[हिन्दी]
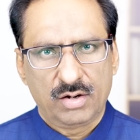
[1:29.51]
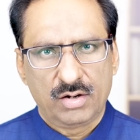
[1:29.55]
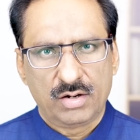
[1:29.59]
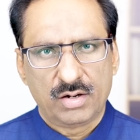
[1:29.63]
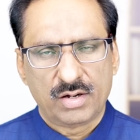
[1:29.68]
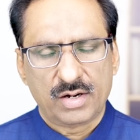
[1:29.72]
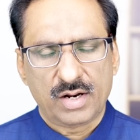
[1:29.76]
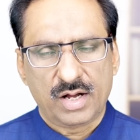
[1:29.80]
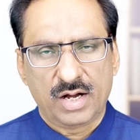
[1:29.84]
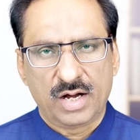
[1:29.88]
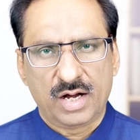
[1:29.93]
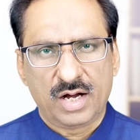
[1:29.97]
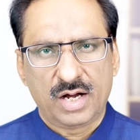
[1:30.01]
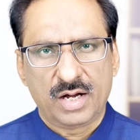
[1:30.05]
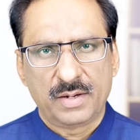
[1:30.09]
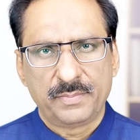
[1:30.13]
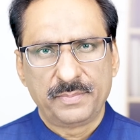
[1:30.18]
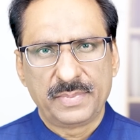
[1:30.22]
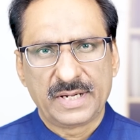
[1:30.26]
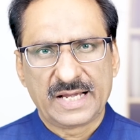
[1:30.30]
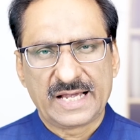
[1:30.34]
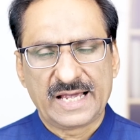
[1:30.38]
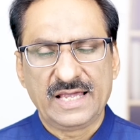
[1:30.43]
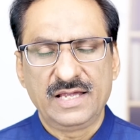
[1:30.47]
और
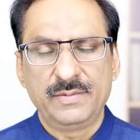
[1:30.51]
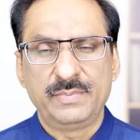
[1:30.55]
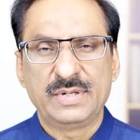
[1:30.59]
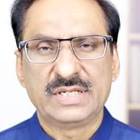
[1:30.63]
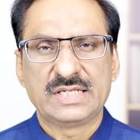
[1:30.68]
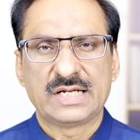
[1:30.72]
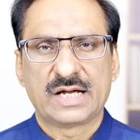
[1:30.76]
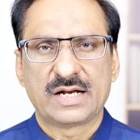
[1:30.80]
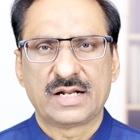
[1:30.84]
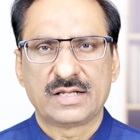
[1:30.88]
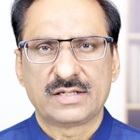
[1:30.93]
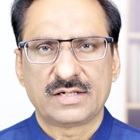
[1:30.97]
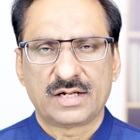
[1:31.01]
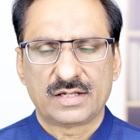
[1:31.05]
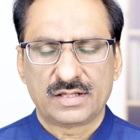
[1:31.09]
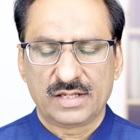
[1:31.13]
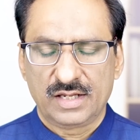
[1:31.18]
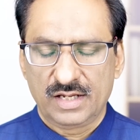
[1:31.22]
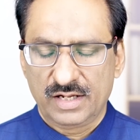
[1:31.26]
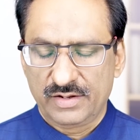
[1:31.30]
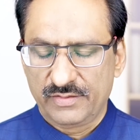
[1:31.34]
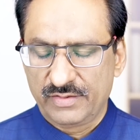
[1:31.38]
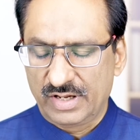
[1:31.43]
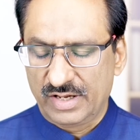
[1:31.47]
आप कहीं भी जाना
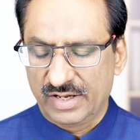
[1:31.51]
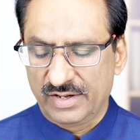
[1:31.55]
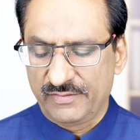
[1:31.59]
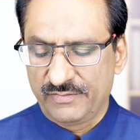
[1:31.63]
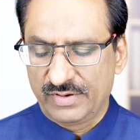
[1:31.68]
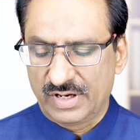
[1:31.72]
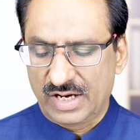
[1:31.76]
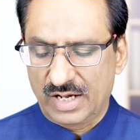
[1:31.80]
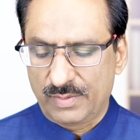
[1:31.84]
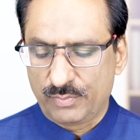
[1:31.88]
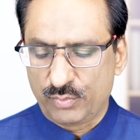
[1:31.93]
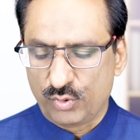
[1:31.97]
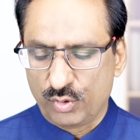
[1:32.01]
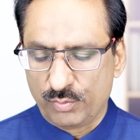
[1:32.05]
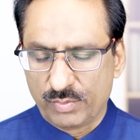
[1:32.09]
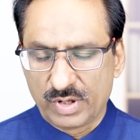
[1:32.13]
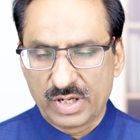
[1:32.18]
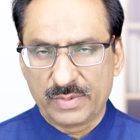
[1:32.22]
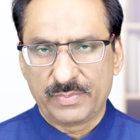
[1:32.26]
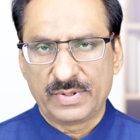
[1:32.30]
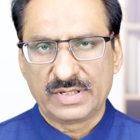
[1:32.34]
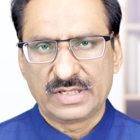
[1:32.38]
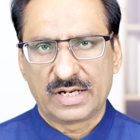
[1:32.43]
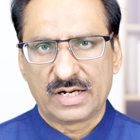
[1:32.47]
चाहते हैं इवन आप
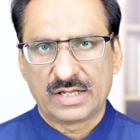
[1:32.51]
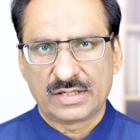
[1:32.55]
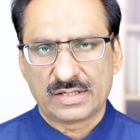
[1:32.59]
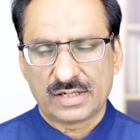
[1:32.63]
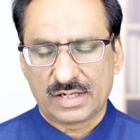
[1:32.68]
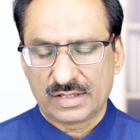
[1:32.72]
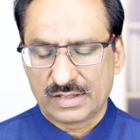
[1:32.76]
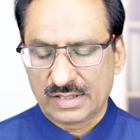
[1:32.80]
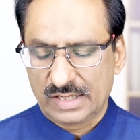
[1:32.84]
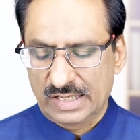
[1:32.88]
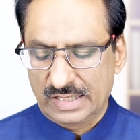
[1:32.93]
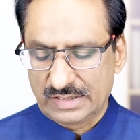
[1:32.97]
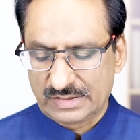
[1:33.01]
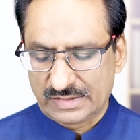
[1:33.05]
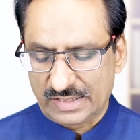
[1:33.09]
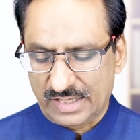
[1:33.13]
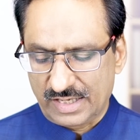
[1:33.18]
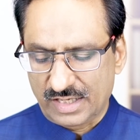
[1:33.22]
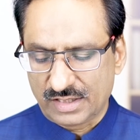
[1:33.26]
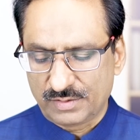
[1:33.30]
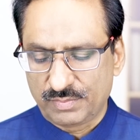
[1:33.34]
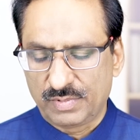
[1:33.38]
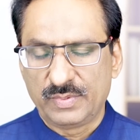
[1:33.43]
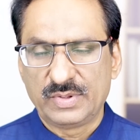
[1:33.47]
उम्र पर जाना चाहते हैं या
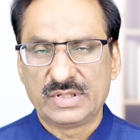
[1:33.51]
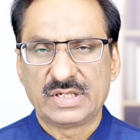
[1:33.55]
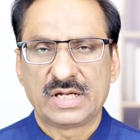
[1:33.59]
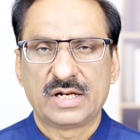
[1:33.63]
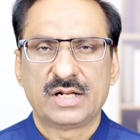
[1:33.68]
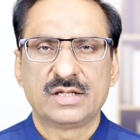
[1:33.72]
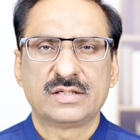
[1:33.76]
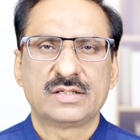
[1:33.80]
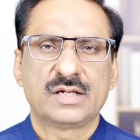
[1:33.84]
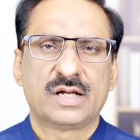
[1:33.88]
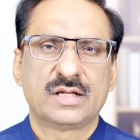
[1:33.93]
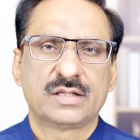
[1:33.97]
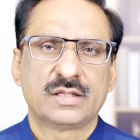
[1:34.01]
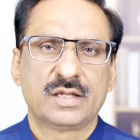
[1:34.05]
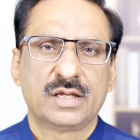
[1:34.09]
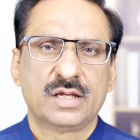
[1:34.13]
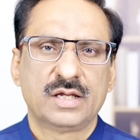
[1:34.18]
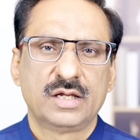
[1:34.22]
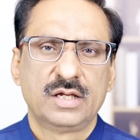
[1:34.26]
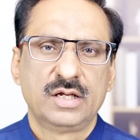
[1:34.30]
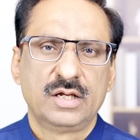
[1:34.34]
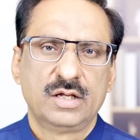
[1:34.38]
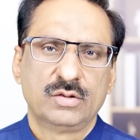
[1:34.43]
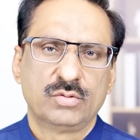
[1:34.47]
ज्यारत पर भी जाना चाहते
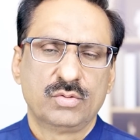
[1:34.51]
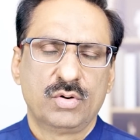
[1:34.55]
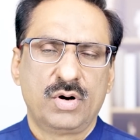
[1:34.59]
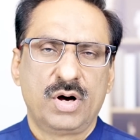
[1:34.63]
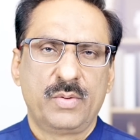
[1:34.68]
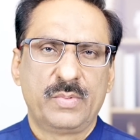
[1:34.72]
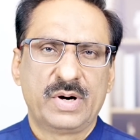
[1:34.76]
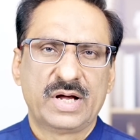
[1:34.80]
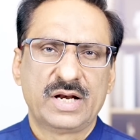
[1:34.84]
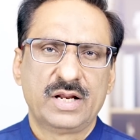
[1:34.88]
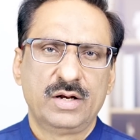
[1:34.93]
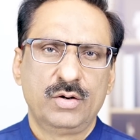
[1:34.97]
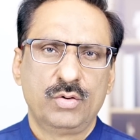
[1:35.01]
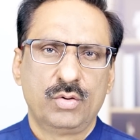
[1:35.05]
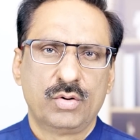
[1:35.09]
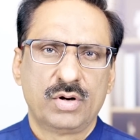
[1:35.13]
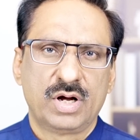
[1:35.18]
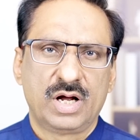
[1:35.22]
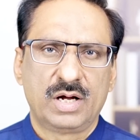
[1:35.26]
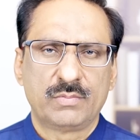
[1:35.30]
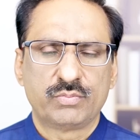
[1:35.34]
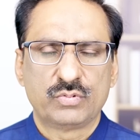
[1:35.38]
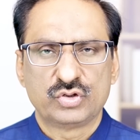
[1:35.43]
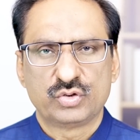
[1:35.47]
हैं तो हमारे
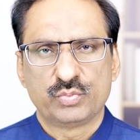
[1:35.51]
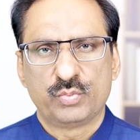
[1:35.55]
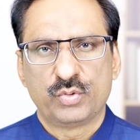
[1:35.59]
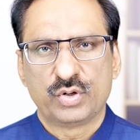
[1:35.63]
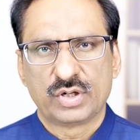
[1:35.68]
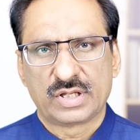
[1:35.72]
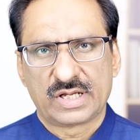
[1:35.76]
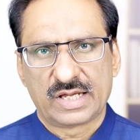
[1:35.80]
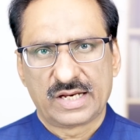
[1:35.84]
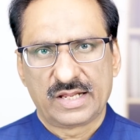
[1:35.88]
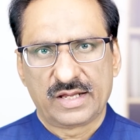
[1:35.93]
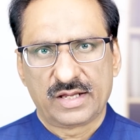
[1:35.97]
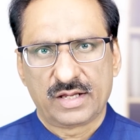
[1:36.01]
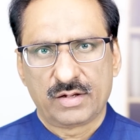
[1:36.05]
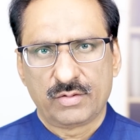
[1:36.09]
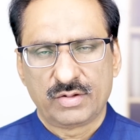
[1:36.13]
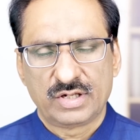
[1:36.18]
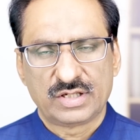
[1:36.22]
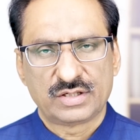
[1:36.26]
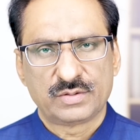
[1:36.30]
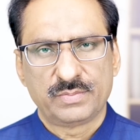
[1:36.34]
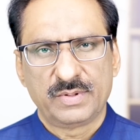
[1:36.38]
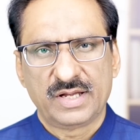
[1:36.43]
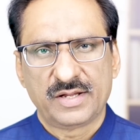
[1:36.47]
लोग आपको सपोर्ट करेंगे
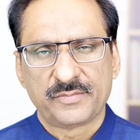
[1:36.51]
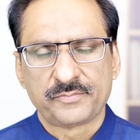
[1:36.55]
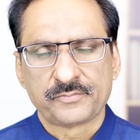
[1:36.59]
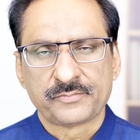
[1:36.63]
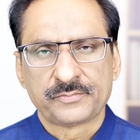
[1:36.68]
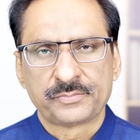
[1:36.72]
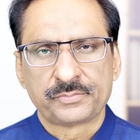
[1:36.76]
और इसमें